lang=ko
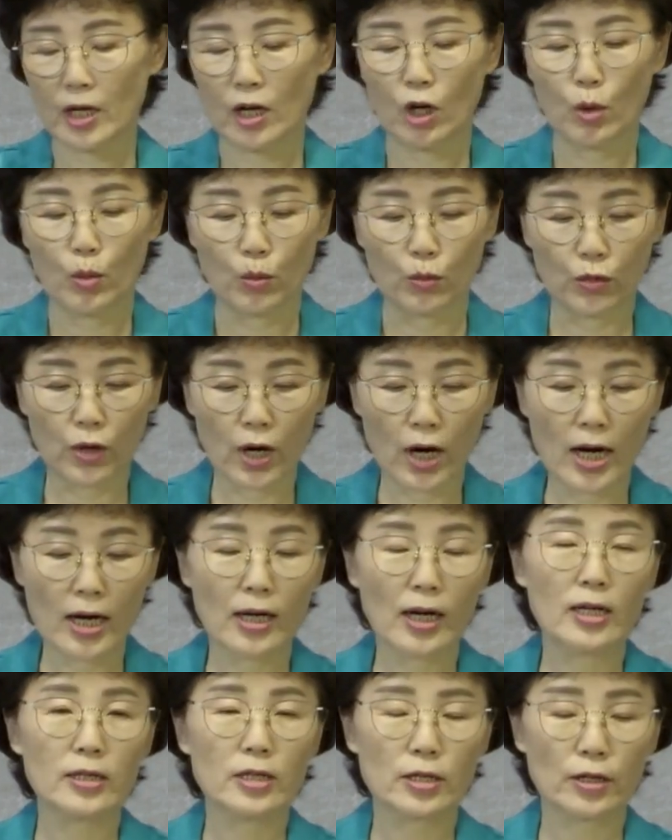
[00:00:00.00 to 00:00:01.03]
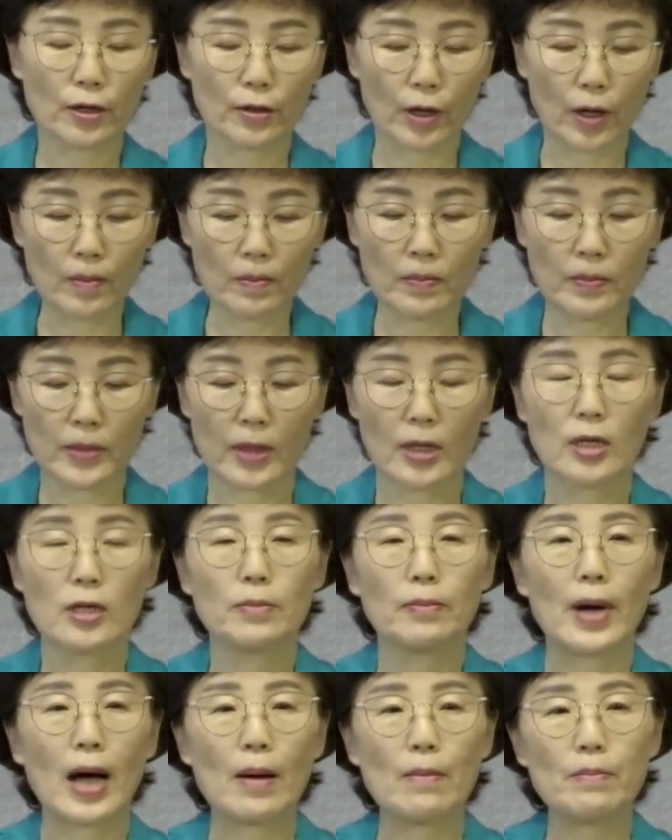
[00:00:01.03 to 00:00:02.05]
무화과처럼
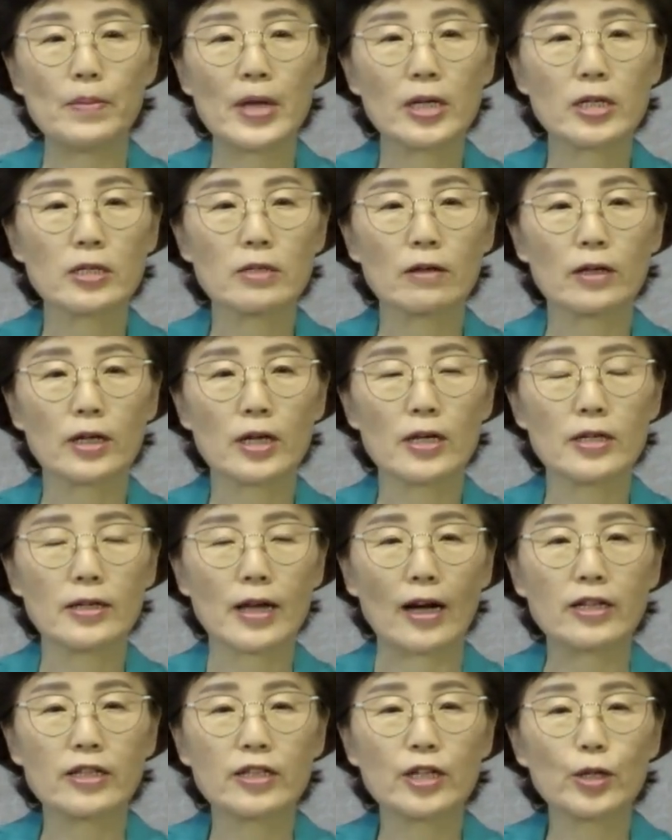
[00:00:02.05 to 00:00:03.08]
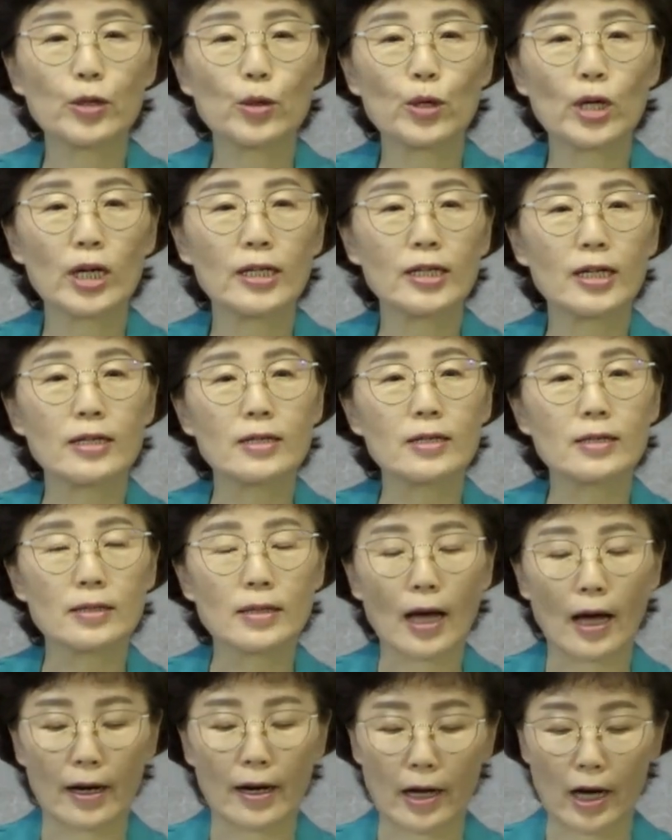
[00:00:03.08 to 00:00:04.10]
만 백성의 약재료가 되는
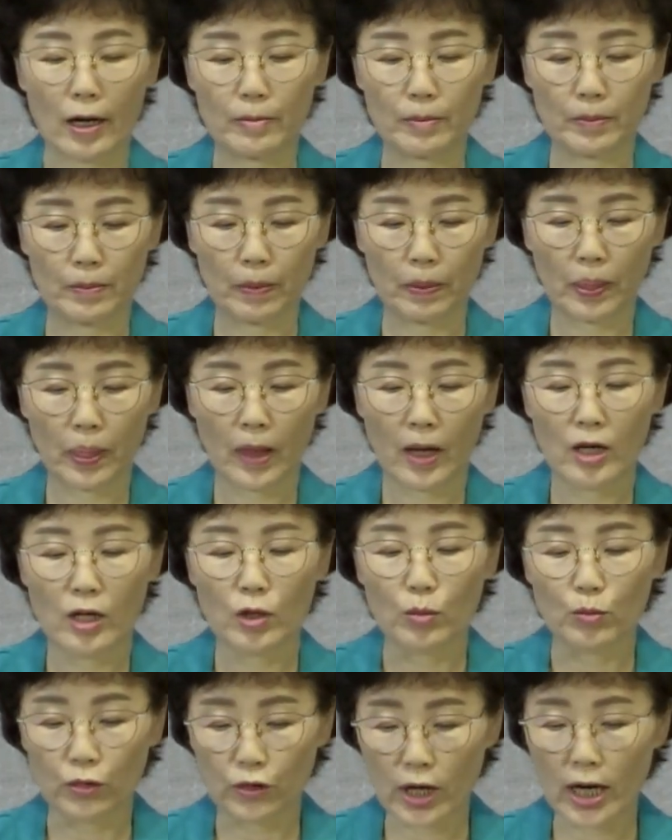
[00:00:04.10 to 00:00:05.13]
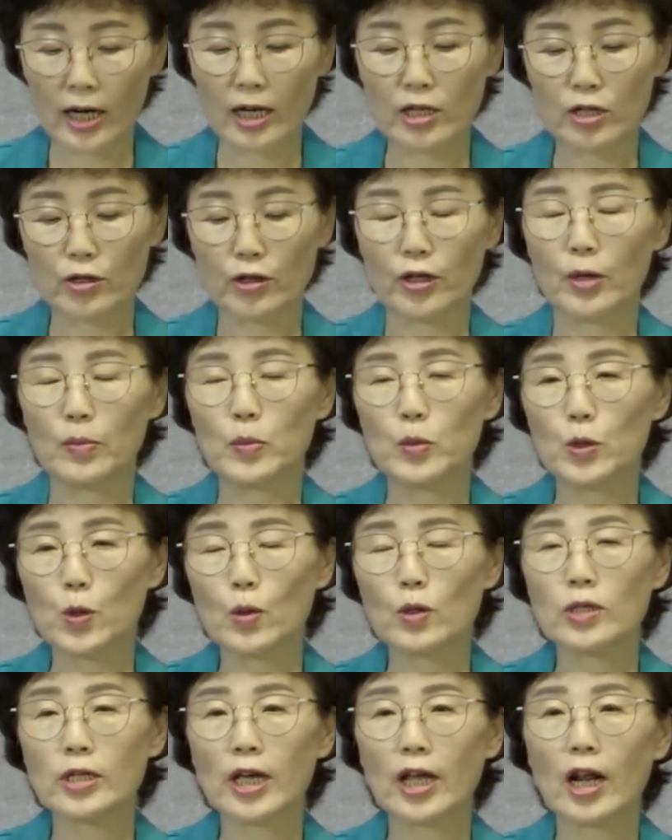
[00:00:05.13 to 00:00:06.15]
사람, 무화과처럼
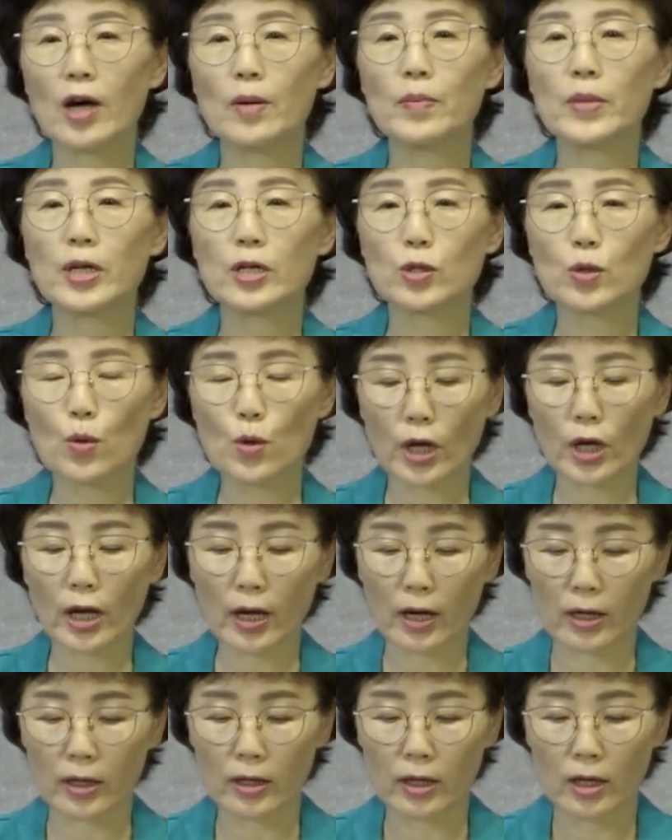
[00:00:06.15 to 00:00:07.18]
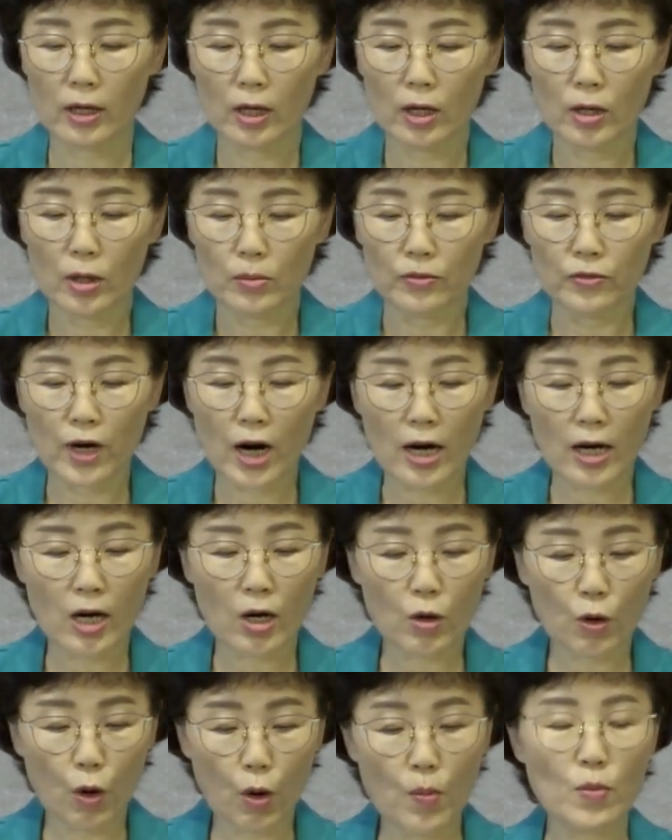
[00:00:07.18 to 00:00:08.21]
속 사람의 속에
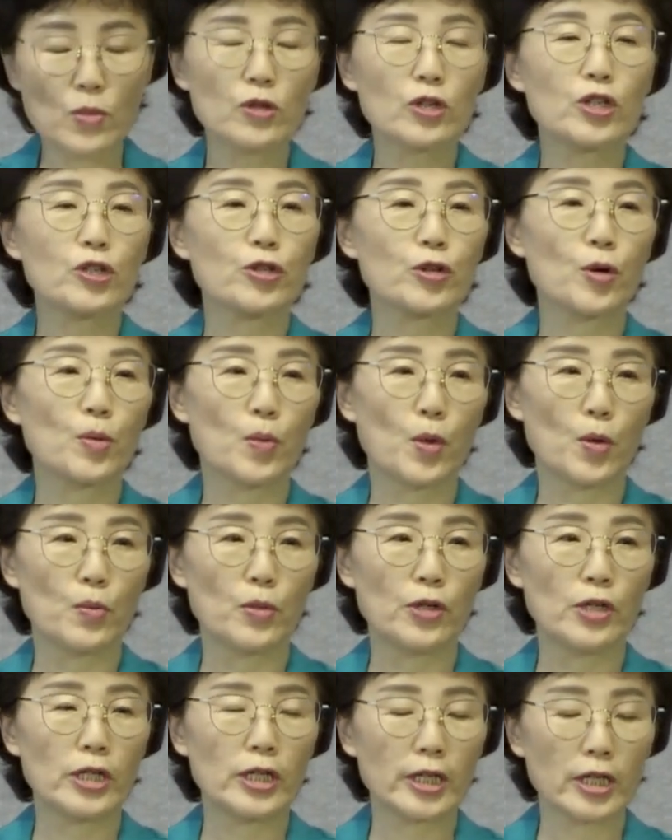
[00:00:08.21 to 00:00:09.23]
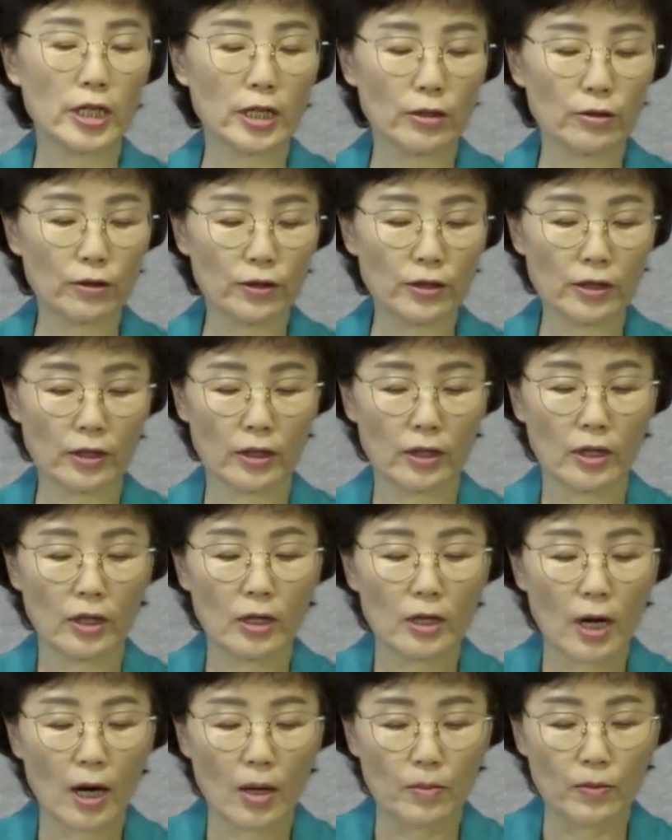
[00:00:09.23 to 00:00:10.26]
무화과 꽃뭉치로 몸을 이룬
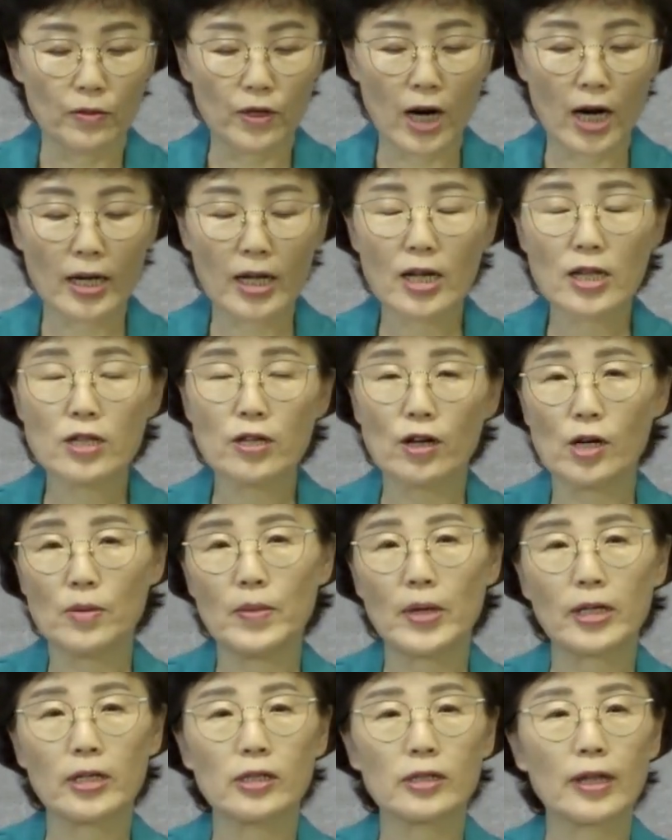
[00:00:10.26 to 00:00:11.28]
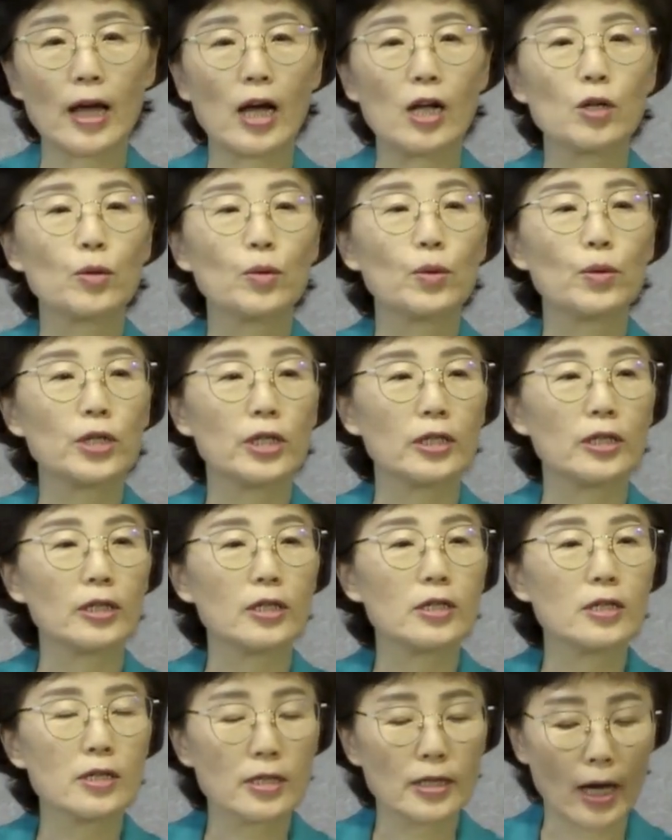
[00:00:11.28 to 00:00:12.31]
무한한 열매를 달고
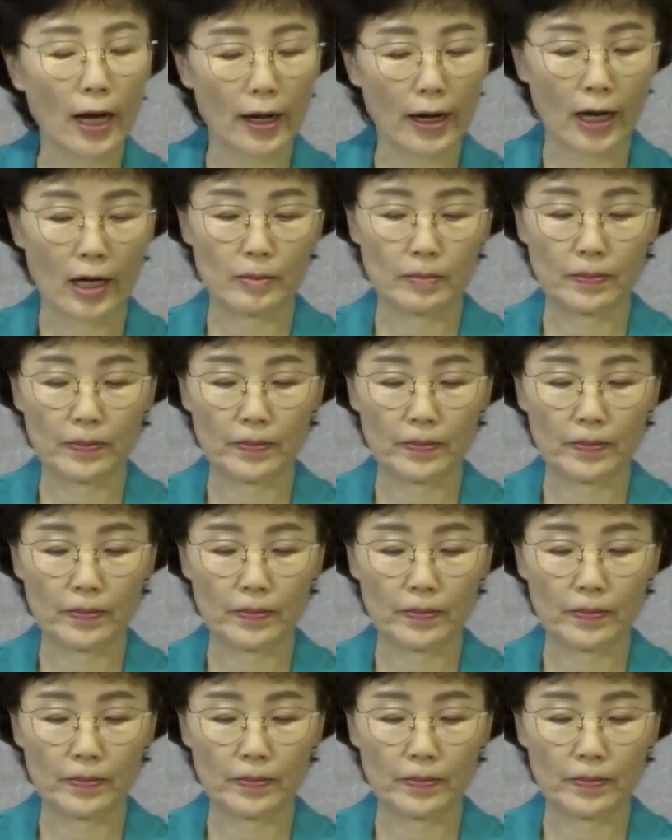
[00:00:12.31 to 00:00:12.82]
있는 사람,